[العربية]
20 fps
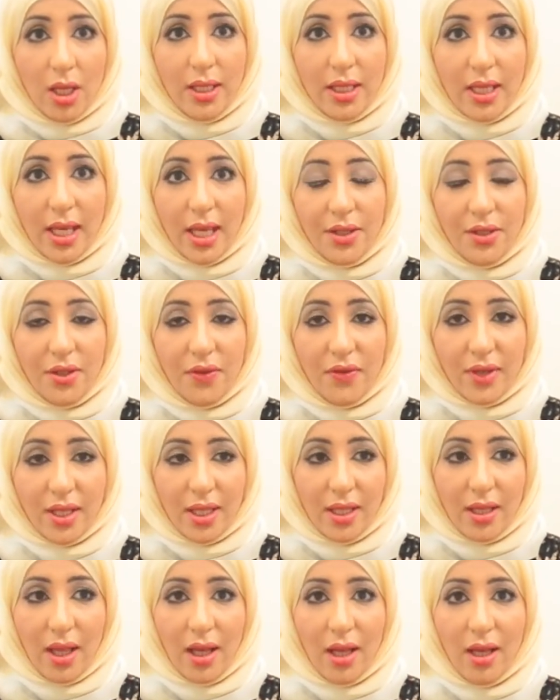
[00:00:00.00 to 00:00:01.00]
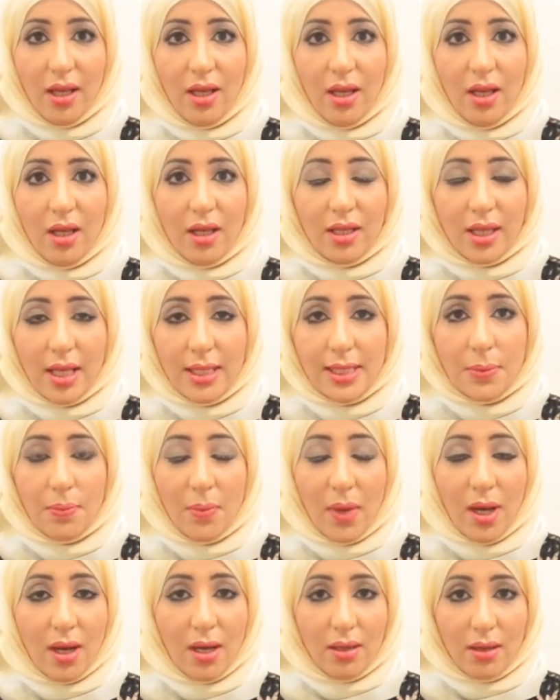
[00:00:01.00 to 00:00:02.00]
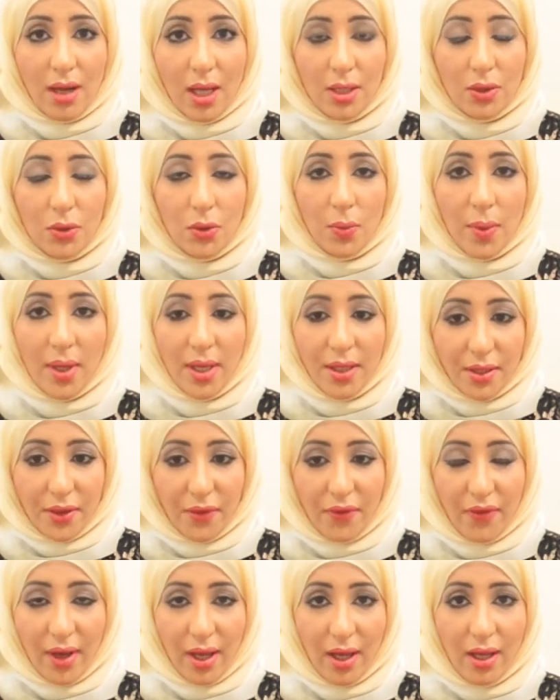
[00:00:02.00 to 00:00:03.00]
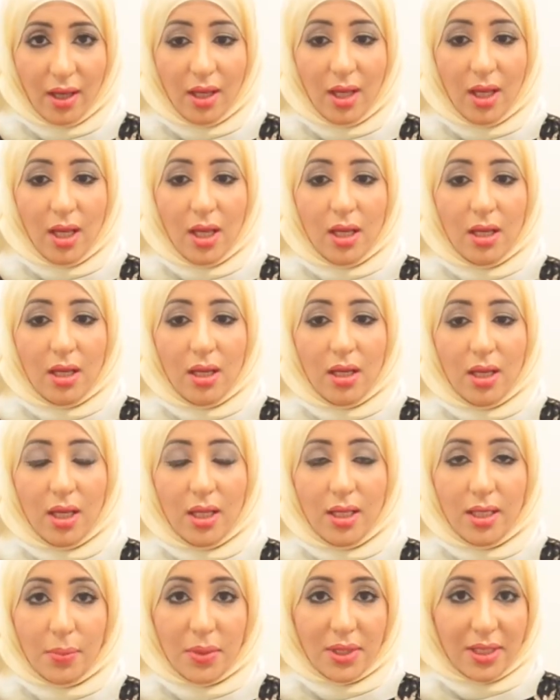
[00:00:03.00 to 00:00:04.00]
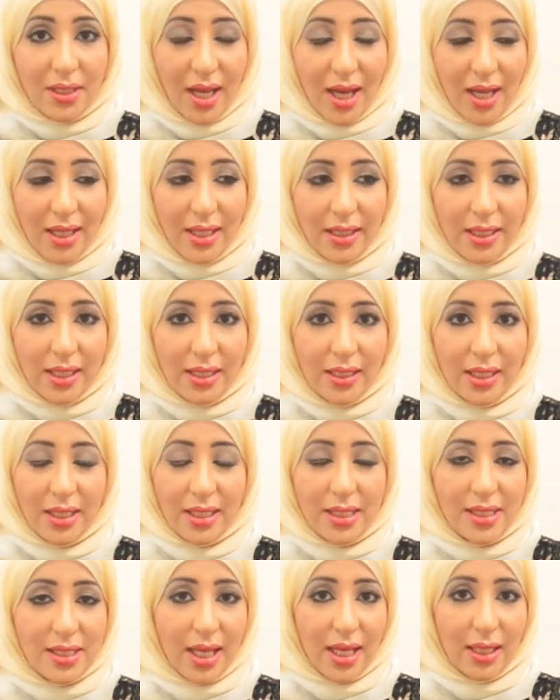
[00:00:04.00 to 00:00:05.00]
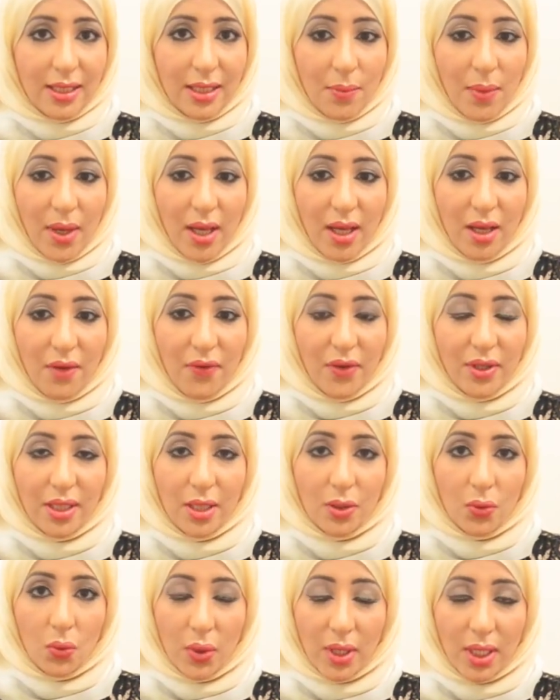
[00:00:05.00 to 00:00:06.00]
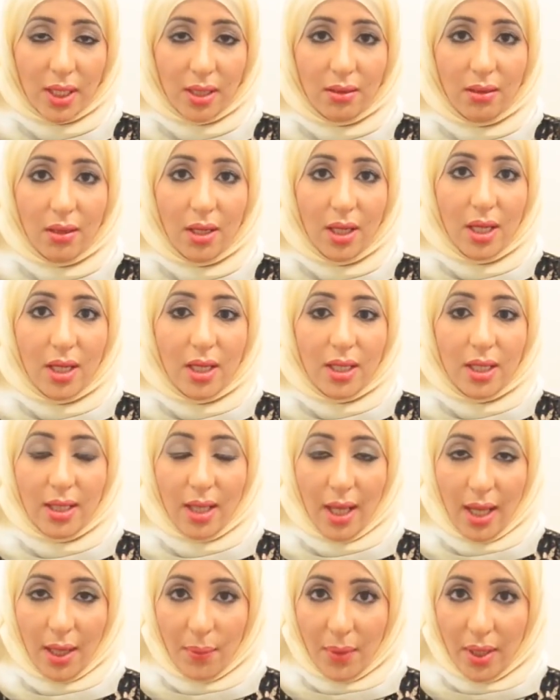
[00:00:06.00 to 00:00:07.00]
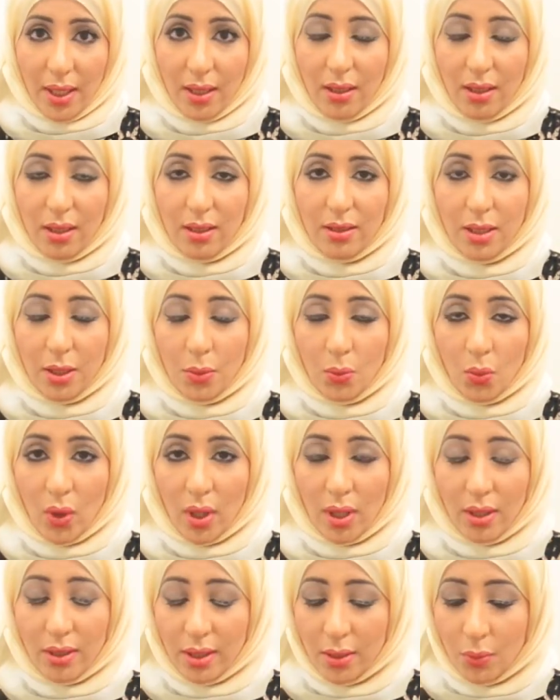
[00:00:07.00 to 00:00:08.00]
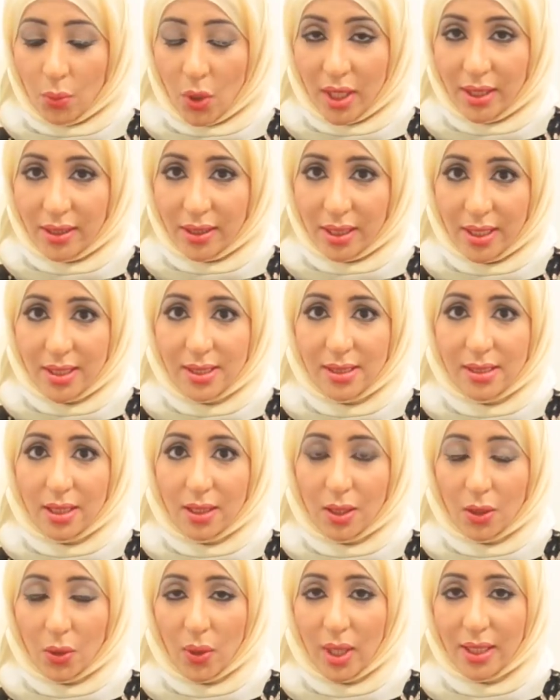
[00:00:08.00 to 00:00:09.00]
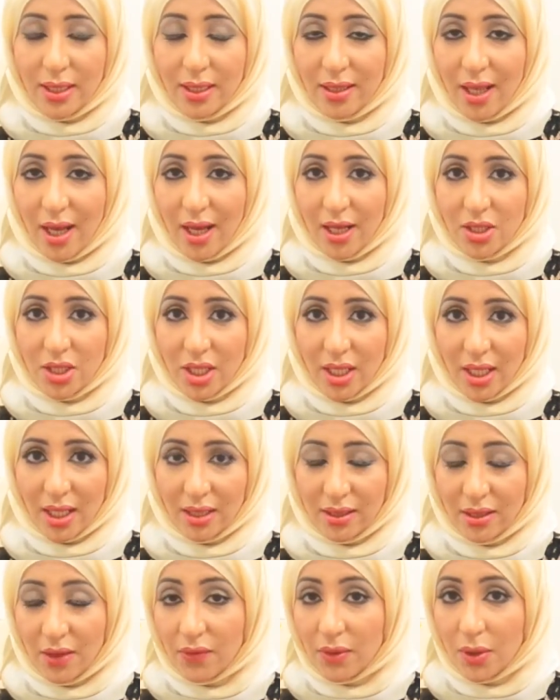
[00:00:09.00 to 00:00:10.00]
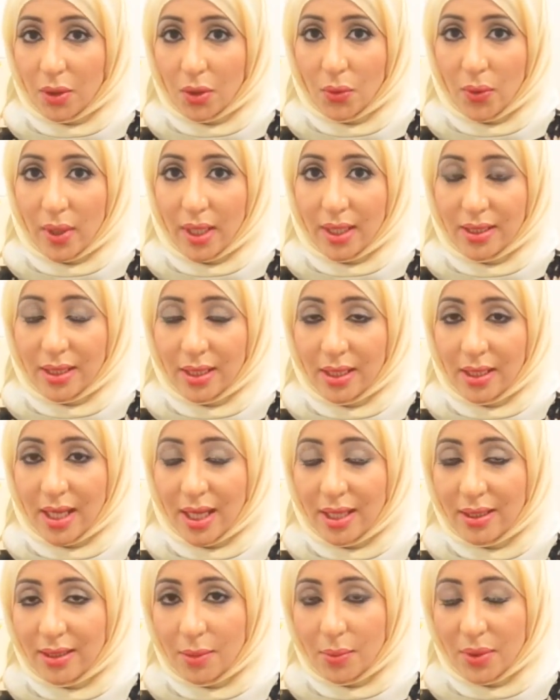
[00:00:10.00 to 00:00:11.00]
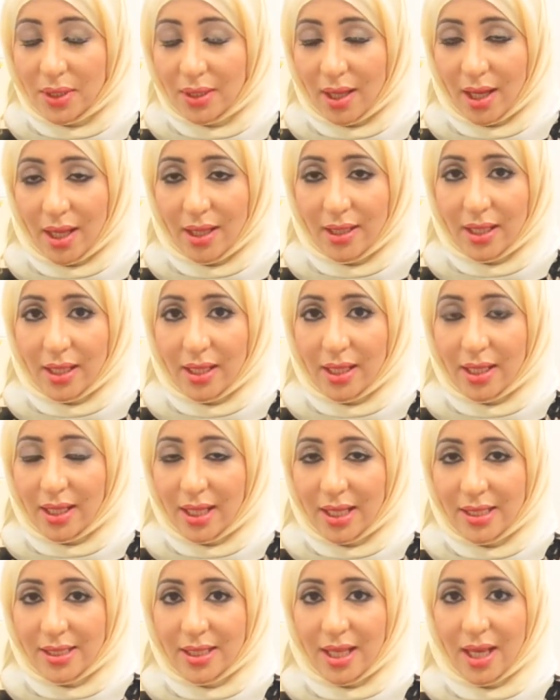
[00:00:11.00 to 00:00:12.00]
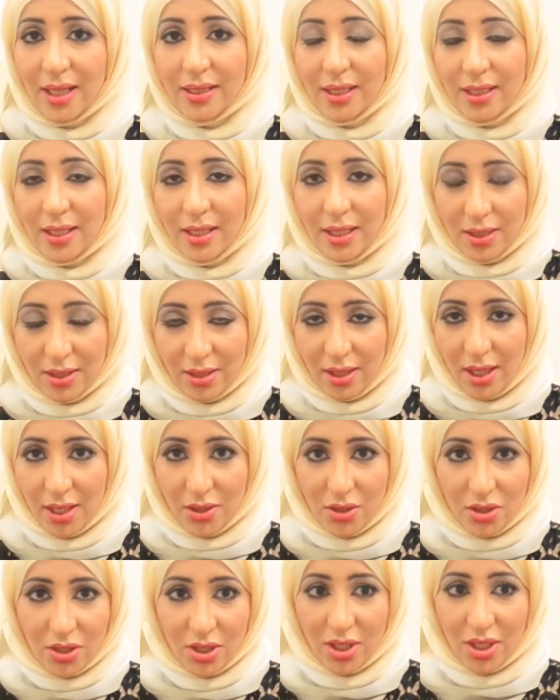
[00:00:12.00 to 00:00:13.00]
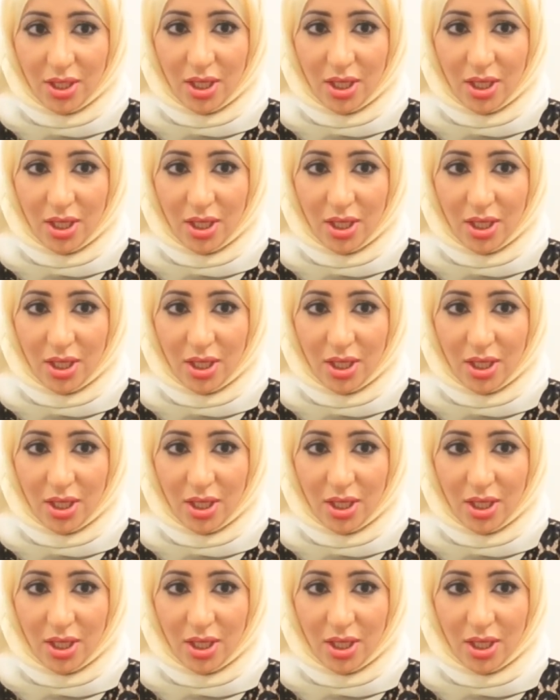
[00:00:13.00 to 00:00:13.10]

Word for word: اللي يهدف إلى كسب مهارات ومعرفة آه، اللي بالتالي نقدر نستخدمها في تطوير العمل للمهندس الكويتي داخل شركة نفط الكويت اللي يؤدي بالتالي إلى زيادة الإنتاج